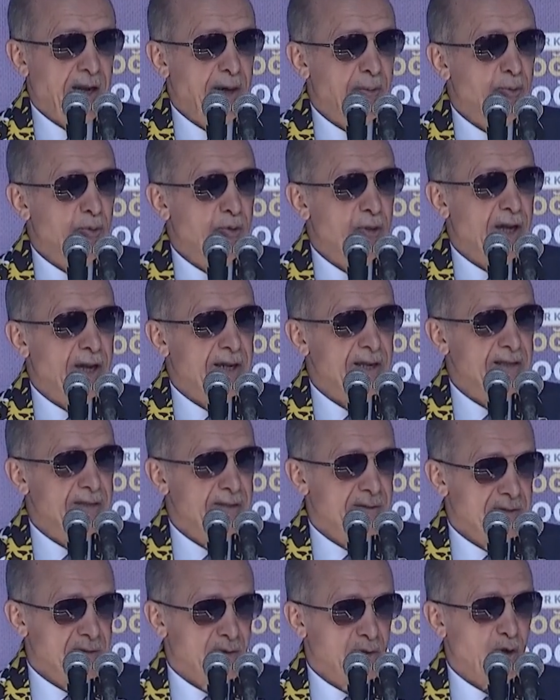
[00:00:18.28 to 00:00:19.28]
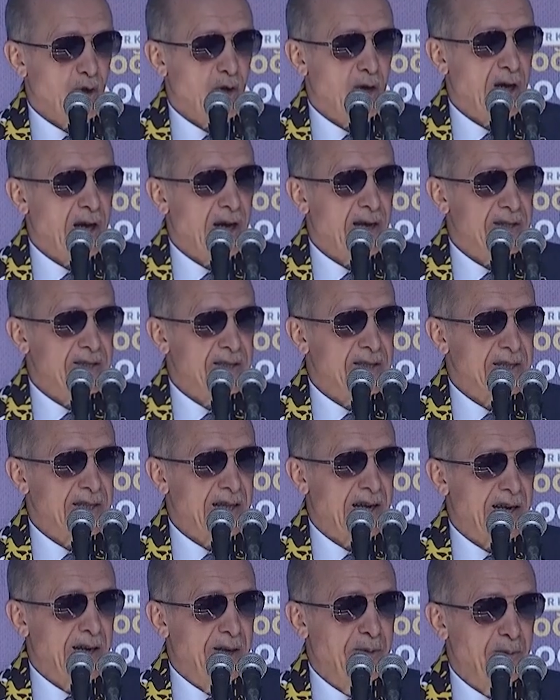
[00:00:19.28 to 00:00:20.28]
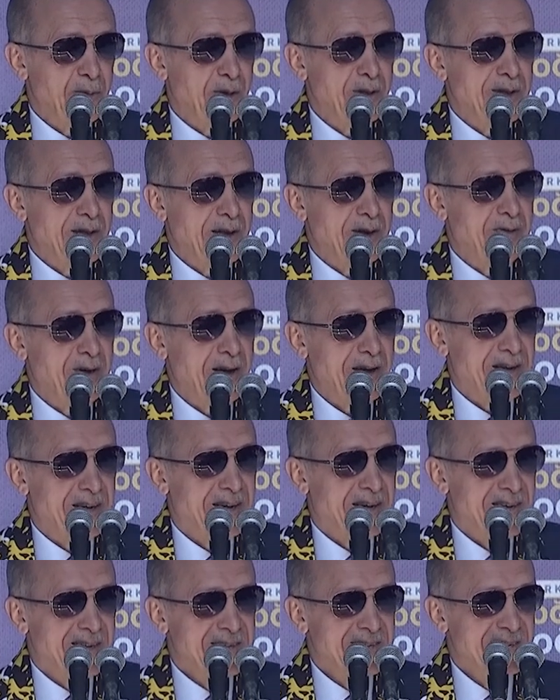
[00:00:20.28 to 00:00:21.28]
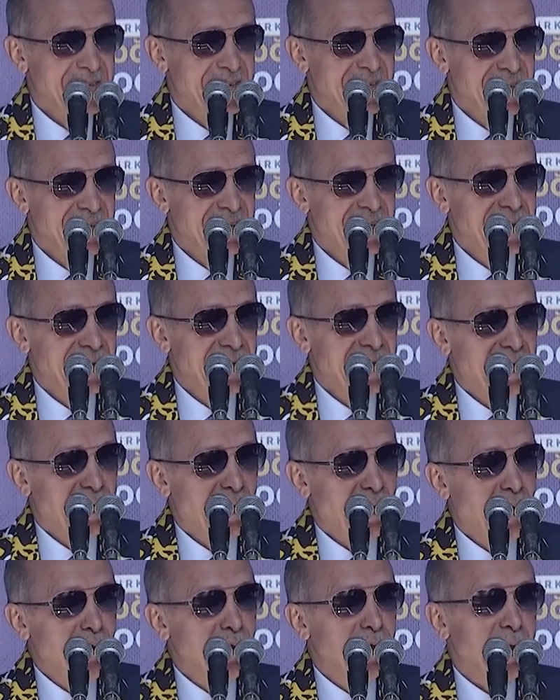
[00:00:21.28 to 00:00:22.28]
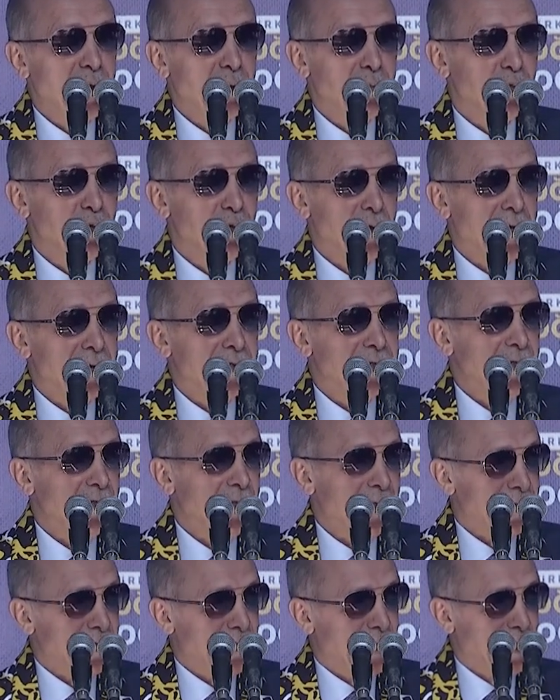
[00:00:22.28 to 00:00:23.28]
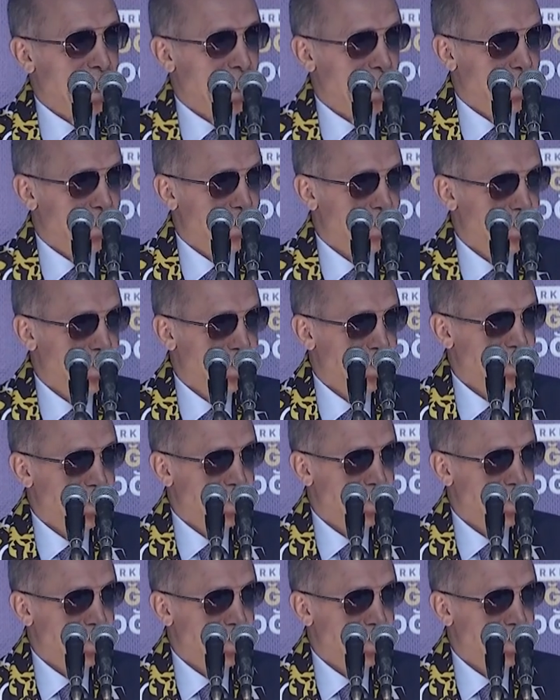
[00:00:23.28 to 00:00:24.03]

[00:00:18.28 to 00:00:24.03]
Hani bunların sokağa attıkları limonlar var ya. Onları bunlar için hazırlayalım.